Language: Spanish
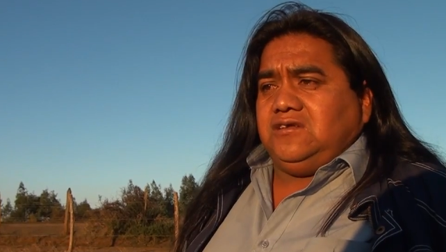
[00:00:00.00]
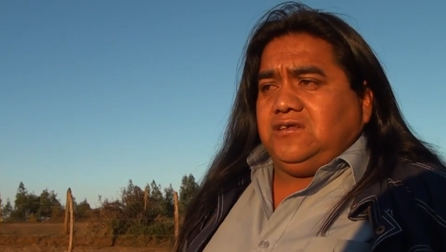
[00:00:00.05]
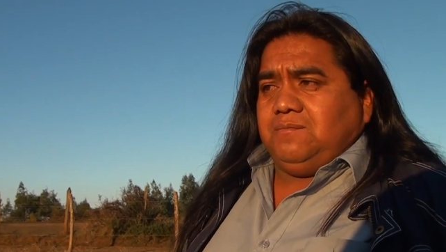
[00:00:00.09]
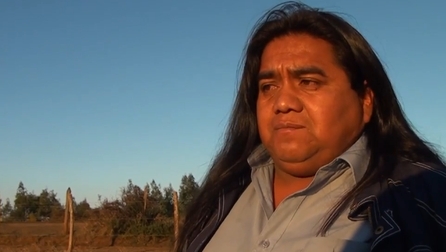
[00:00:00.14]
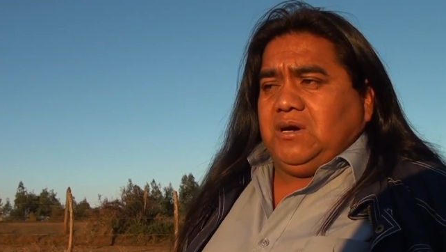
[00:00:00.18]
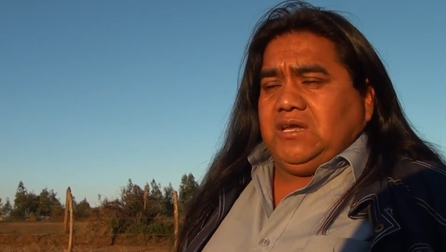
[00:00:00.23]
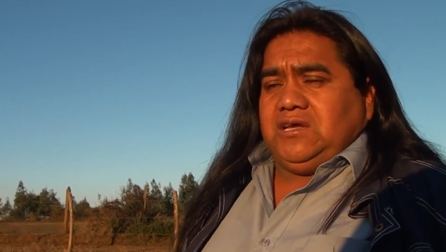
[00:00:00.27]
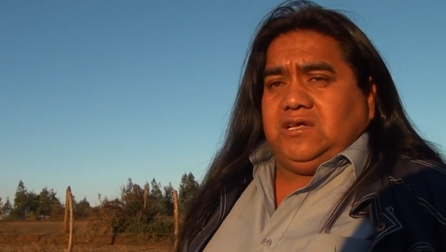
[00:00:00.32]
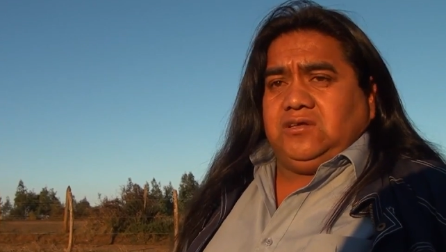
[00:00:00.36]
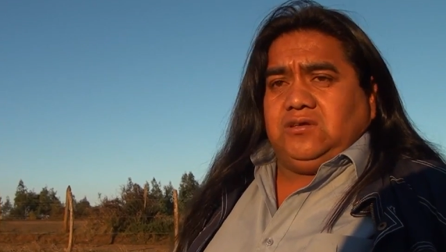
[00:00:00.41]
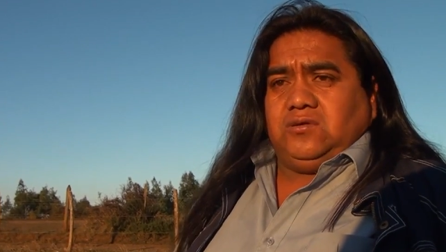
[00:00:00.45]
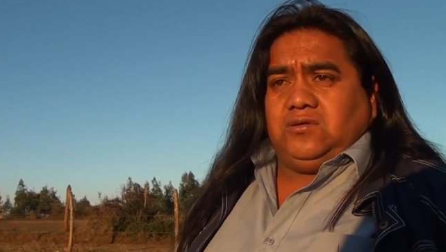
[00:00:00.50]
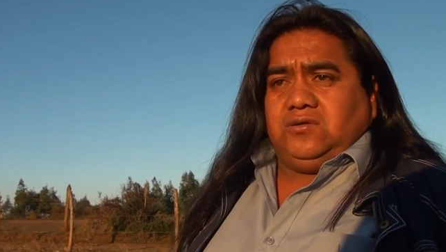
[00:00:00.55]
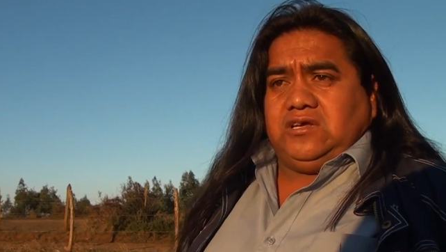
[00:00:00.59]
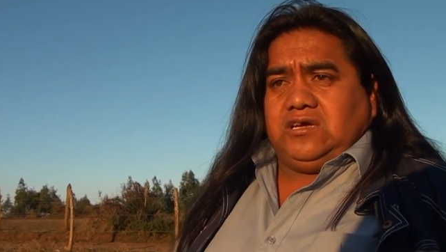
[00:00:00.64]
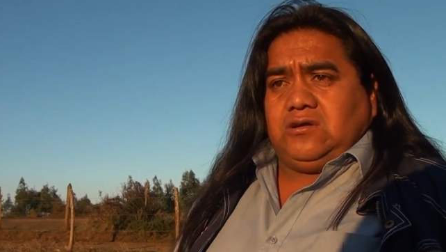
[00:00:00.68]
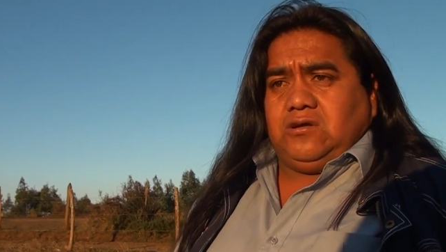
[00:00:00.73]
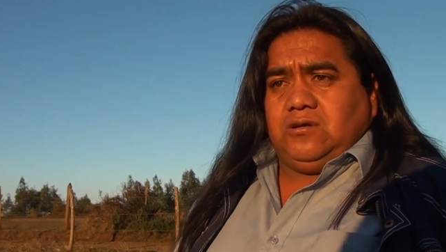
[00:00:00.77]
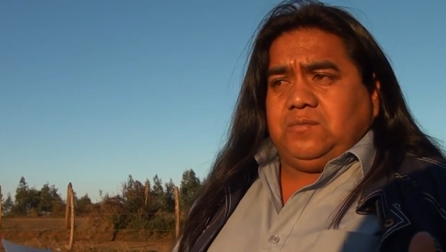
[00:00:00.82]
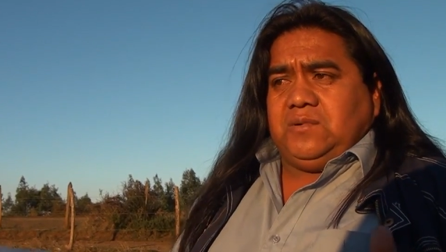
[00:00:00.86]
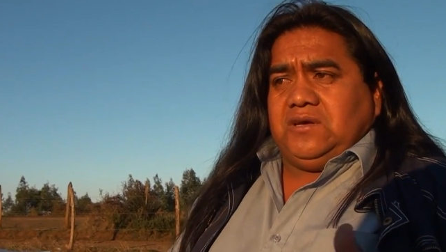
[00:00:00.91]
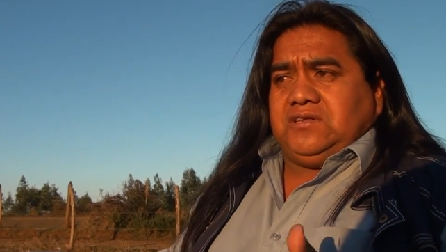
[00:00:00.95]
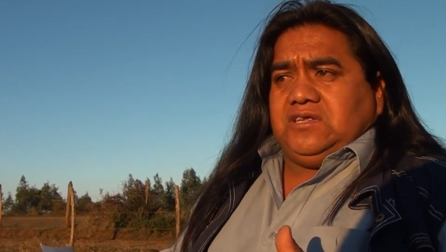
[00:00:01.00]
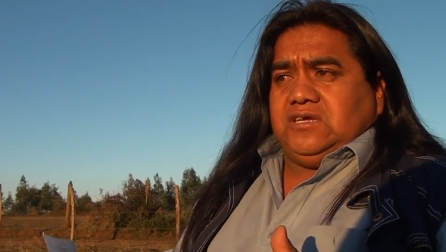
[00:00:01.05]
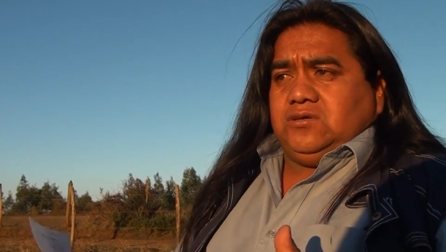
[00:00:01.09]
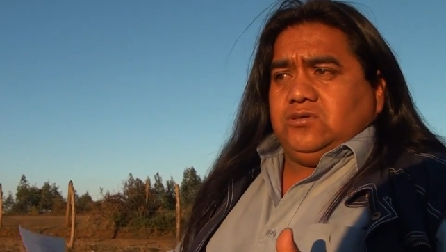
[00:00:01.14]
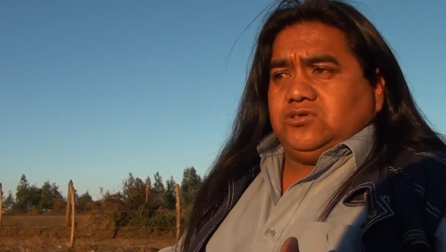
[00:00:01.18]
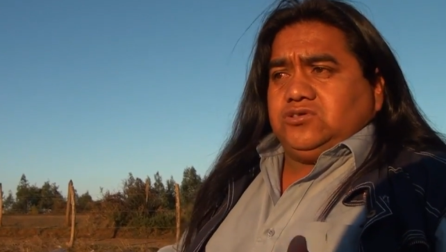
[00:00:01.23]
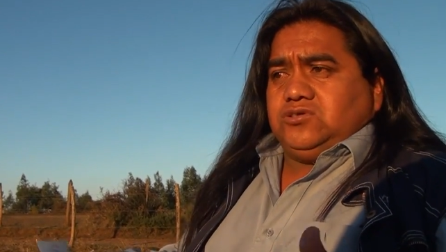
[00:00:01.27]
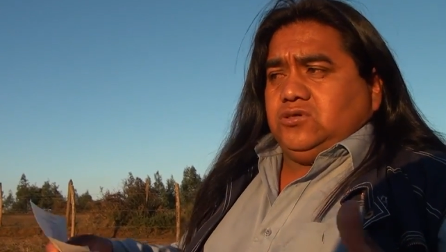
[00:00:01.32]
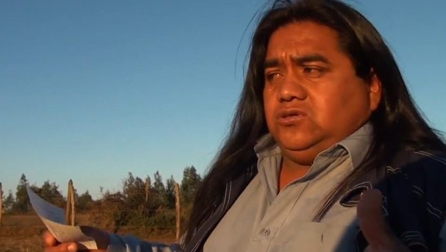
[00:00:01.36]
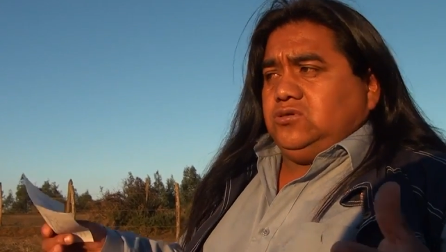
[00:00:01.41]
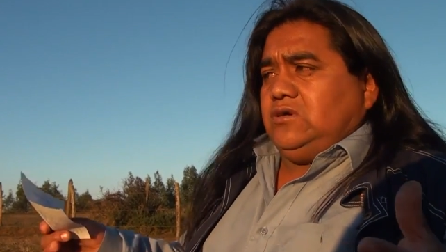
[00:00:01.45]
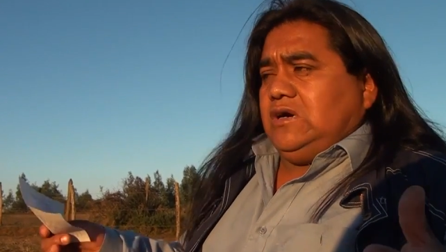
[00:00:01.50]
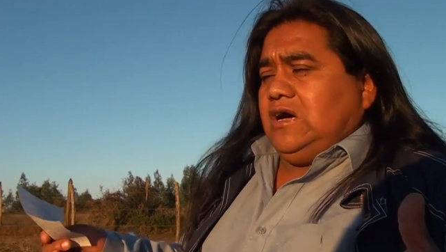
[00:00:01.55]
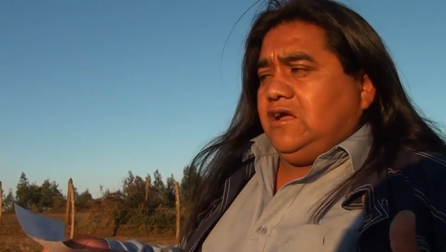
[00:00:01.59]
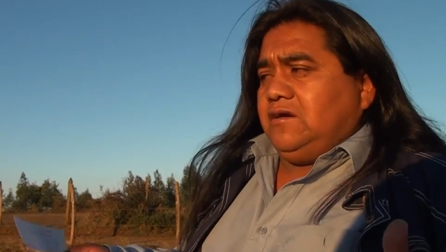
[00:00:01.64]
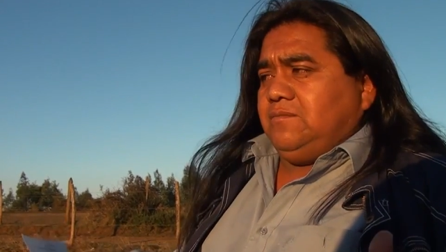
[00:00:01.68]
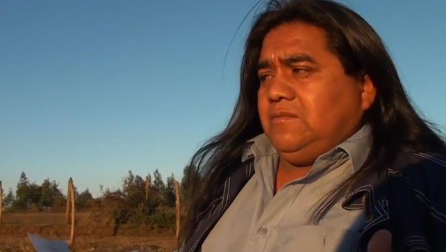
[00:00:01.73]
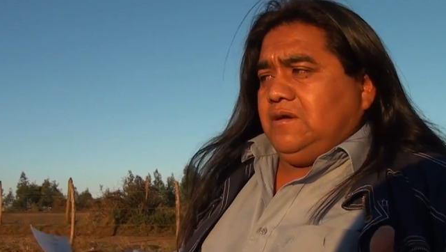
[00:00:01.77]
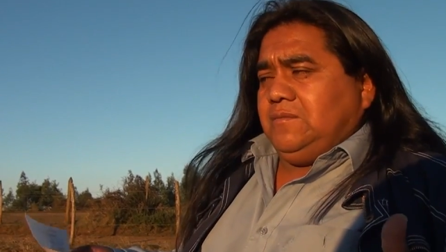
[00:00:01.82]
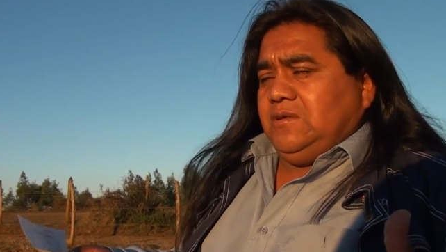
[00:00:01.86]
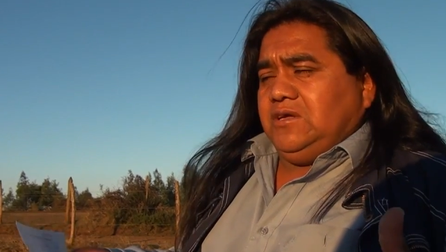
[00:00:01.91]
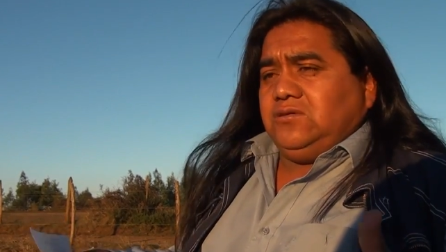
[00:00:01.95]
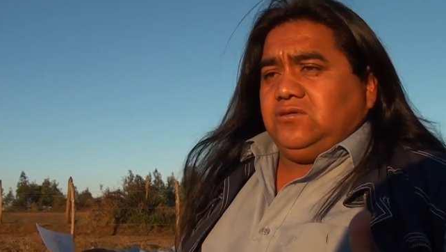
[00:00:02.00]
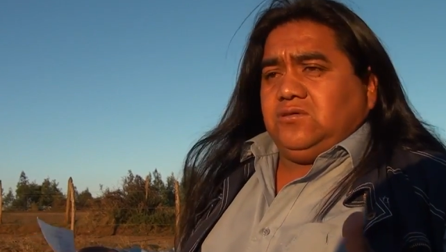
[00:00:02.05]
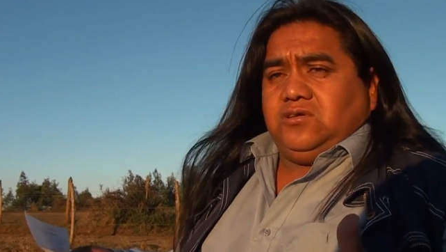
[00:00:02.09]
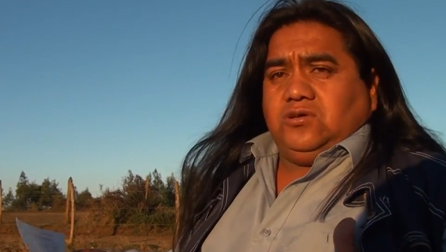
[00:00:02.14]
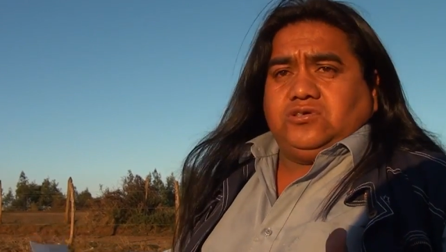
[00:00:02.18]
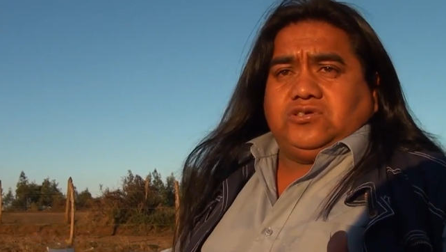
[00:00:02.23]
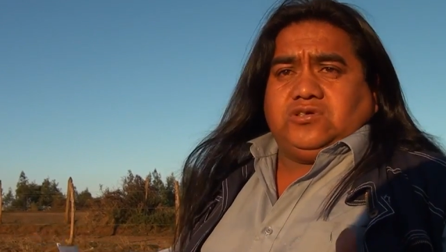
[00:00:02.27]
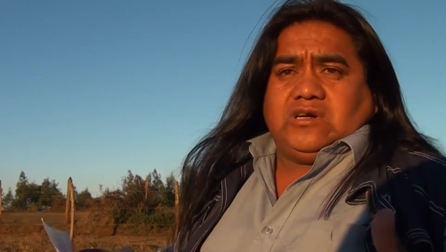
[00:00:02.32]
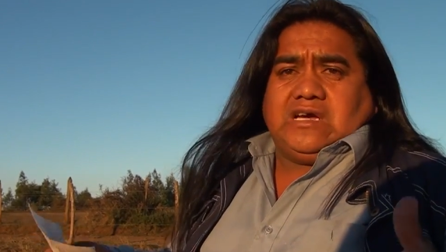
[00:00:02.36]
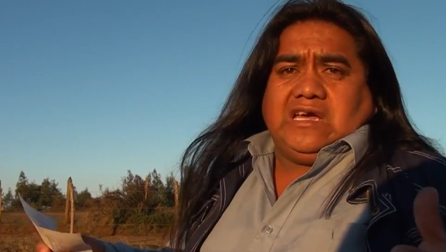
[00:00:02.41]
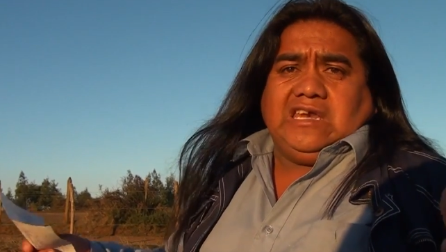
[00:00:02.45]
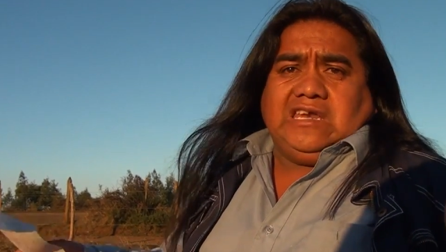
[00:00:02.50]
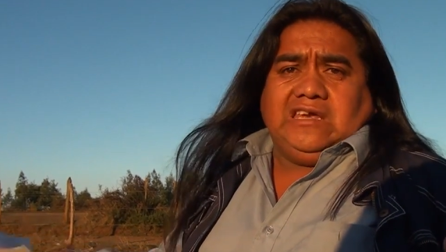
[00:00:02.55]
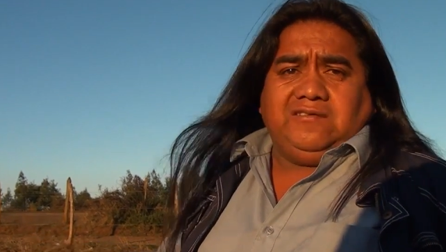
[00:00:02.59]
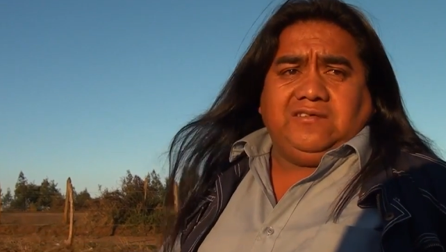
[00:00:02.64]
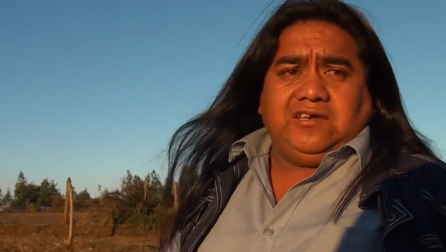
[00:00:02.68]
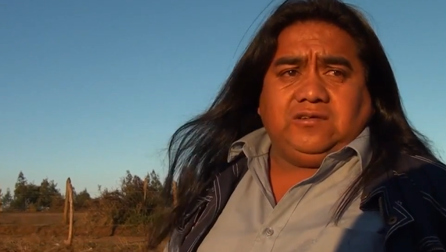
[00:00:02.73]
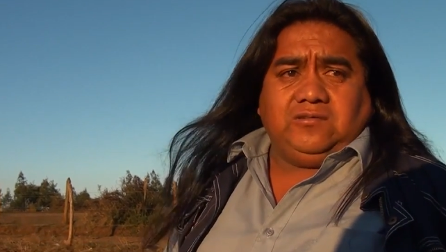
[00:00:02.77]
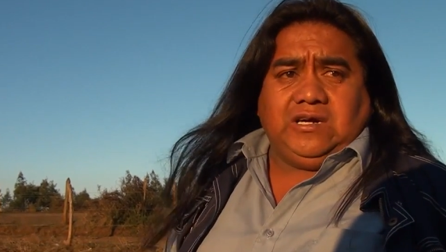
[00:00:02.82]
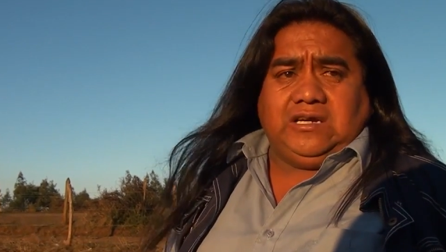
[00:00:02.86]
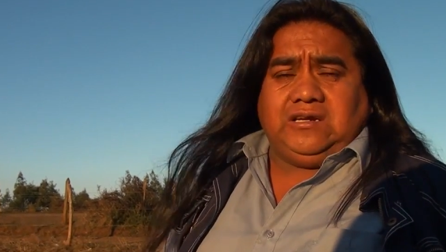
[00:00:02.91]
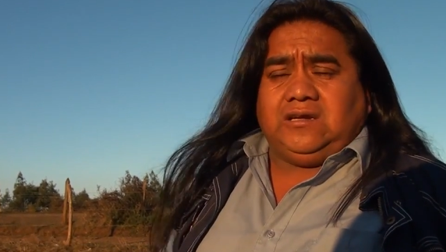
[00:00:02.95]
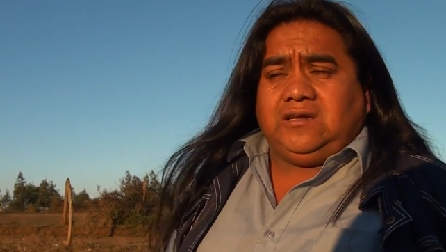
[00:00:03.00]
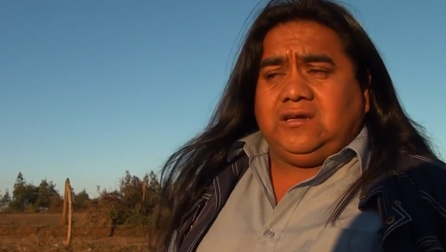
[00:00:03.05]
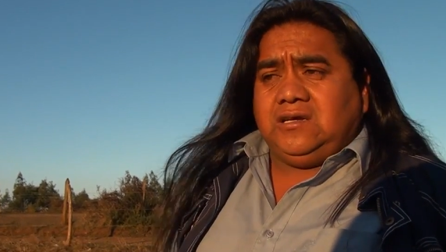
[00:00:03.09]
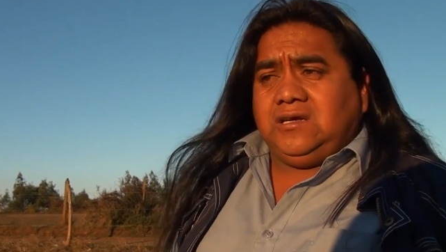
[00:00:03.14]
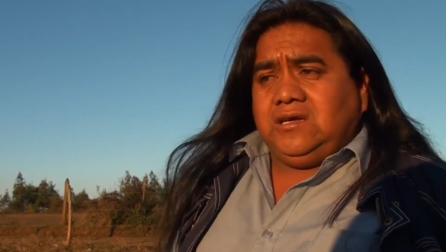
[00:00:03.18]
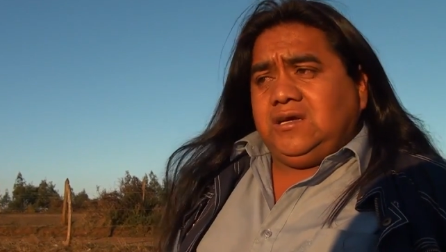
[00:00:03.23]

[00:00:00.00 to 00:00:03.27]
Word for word: disparando con escopeta y otro armamento de otro calibre igual.